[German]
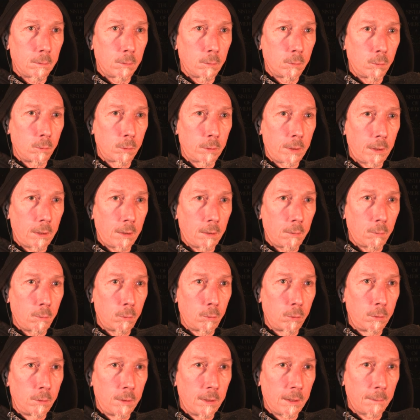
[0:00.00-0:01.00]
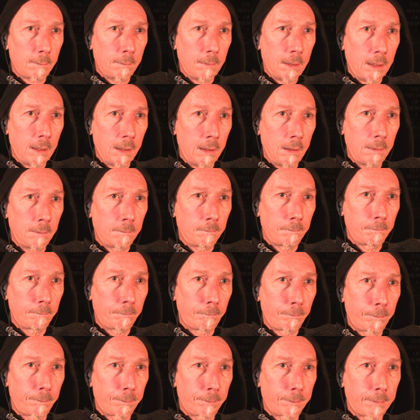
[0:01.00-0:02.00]
Oder 100 mal?
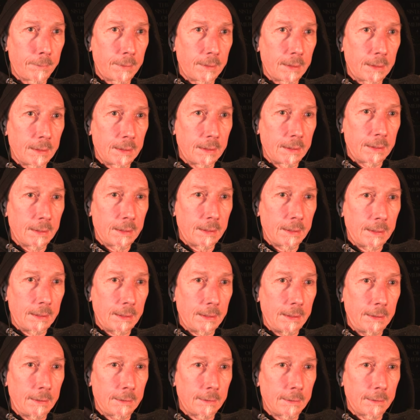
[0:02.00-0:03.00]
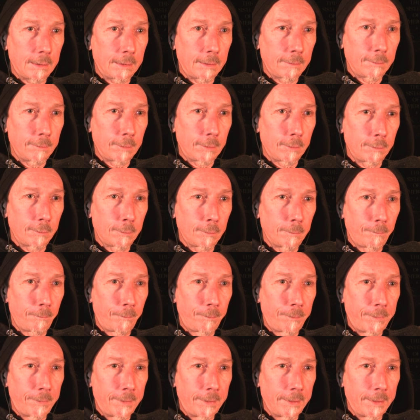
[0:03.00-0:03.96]
Äh, Alter, das wird zu... So